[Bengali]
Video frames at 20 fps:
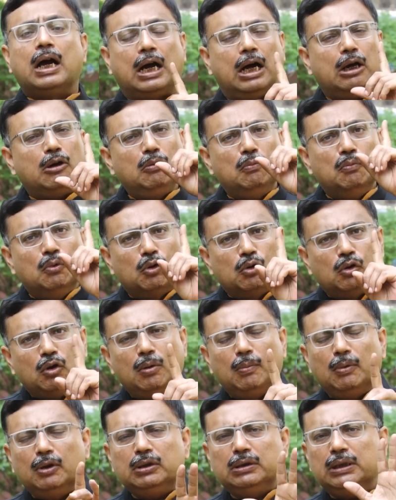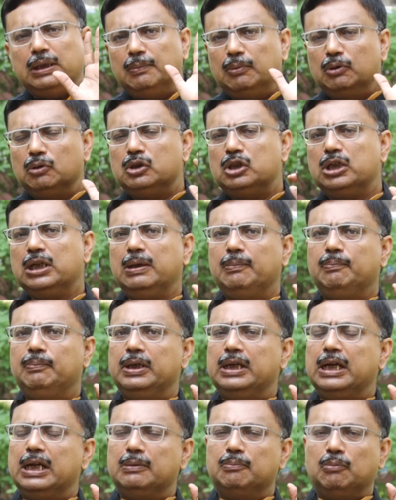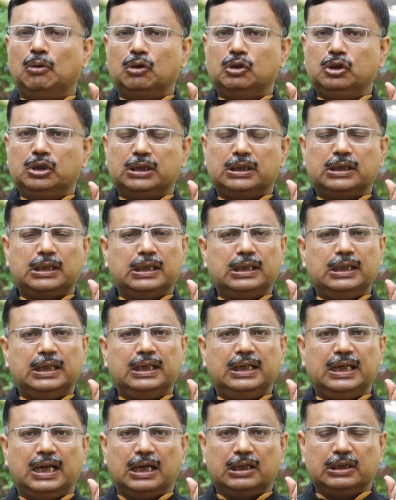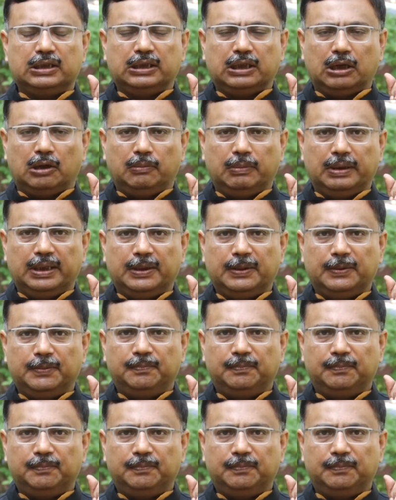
কারণ মুখ্যমন্ত্রী বলছেন বীরের মর্যাদা দিয়ে নিয়ে আসতে হবে